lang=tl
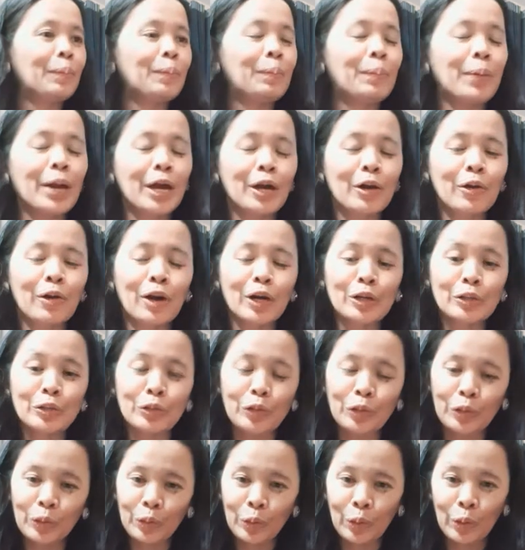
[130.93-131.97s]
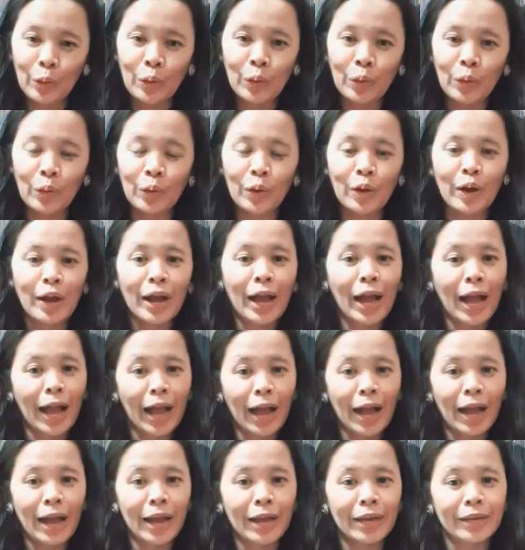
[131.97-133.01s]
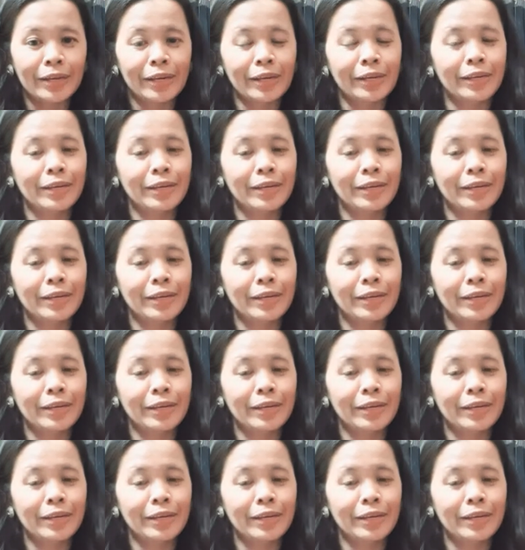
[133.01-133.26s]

Pero ang totoo ay